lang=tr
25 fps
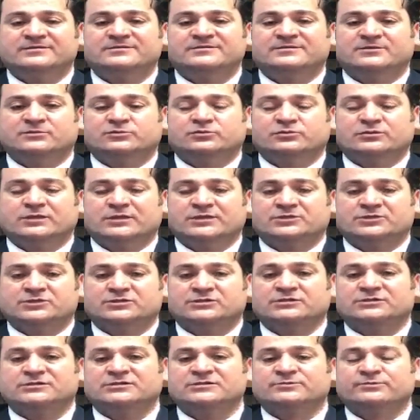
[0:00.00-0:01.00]
statü
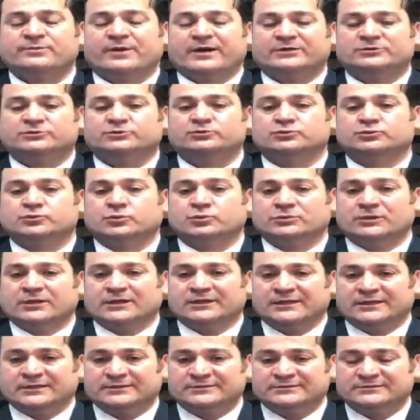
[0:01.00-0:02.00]
değişikliğiniz başvurusu
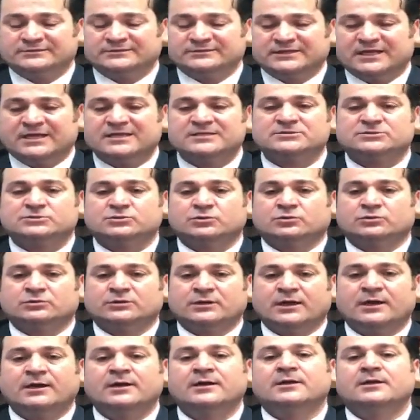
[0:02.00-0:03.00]
onaylandıktan
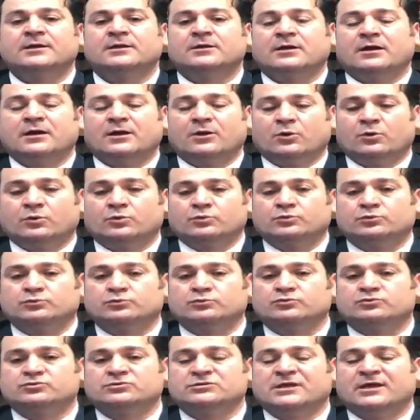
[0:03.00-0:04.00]
sonra
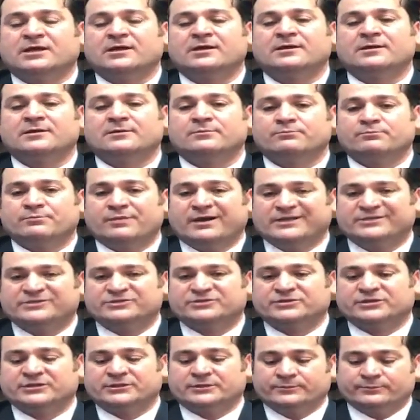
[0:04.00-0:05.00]
okulunuza
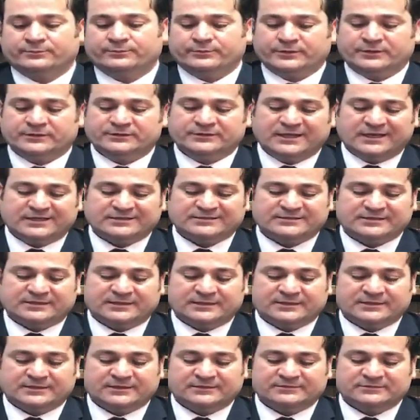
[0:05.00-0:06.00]
başlayıp e,
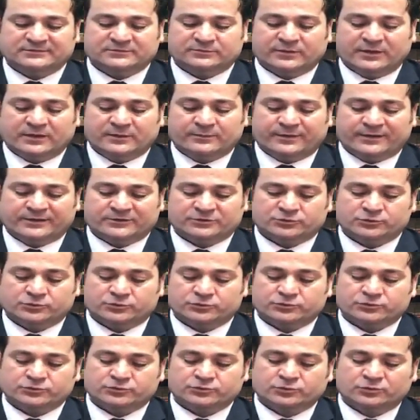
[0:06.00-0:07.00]
derslere katılmaya başlıyorsunuz.